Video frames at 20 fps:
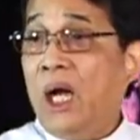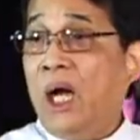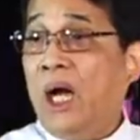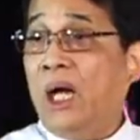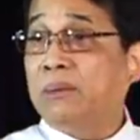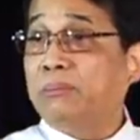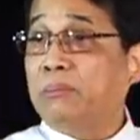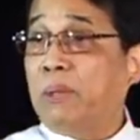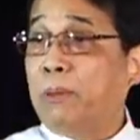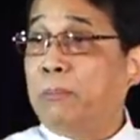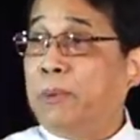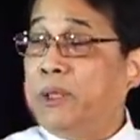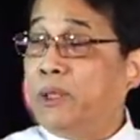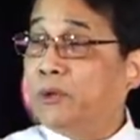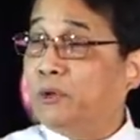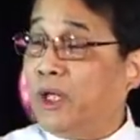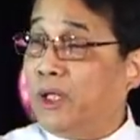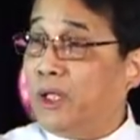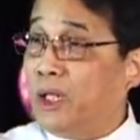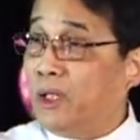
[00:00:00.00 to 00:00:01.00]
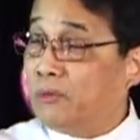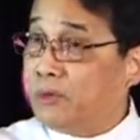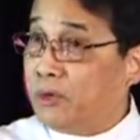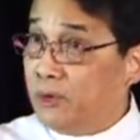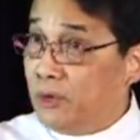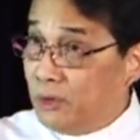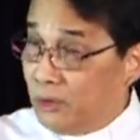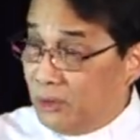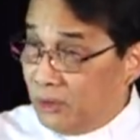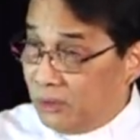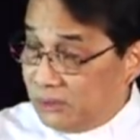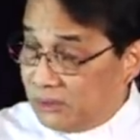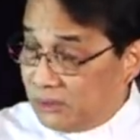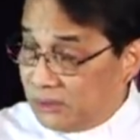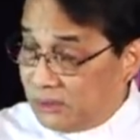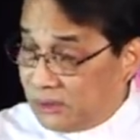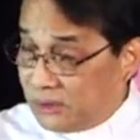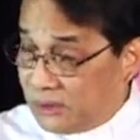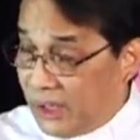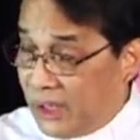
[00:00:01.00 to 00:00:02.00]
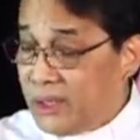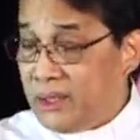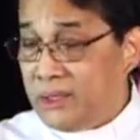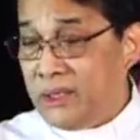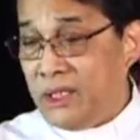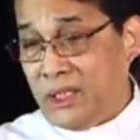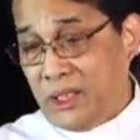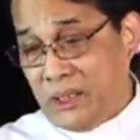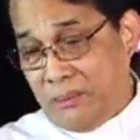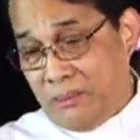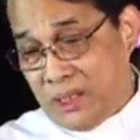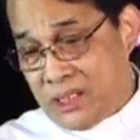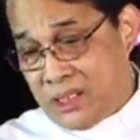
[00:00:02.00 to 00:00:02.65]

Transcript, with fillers: at magprito ka ng tuyo. Ay, ah, hindi naman.